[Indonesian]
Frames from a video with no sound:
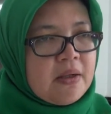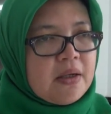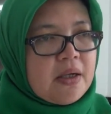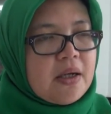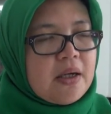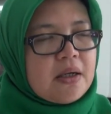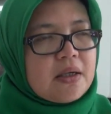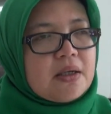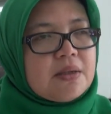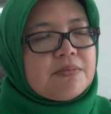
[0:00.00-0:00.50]

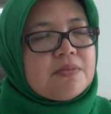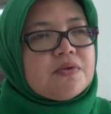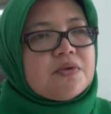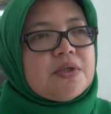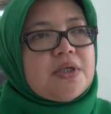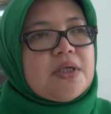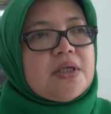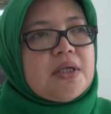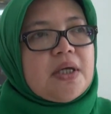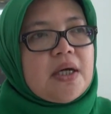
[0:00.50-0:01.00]
Nah,
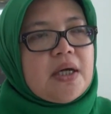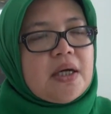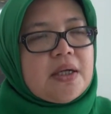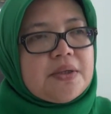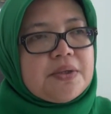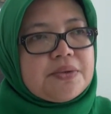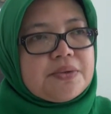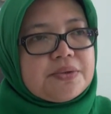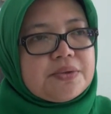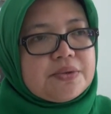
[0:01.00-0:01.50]
kemudian
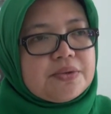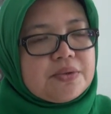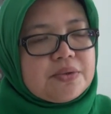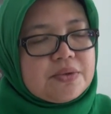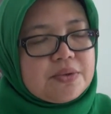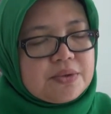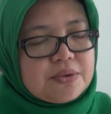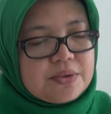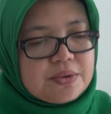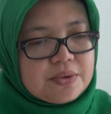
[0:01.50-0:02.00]

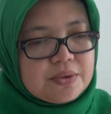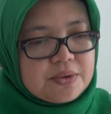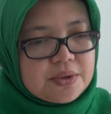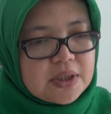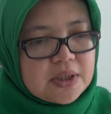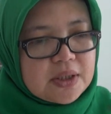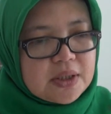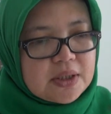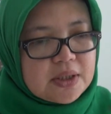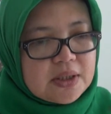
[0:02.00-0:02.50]
untuk
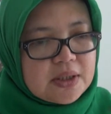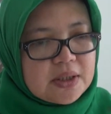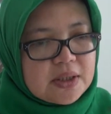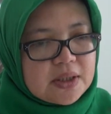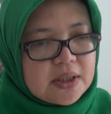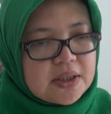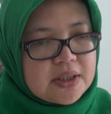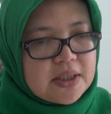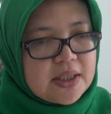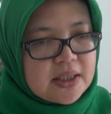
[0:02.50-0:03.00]
uh,
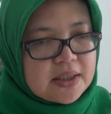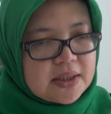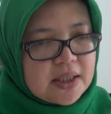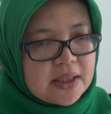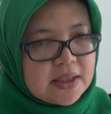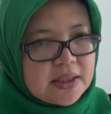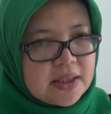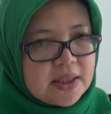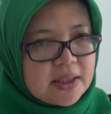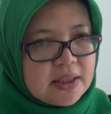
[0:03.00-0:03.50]

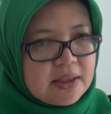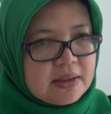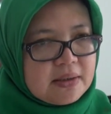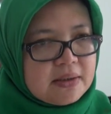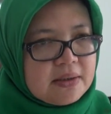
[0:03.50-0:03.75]
kegiatannya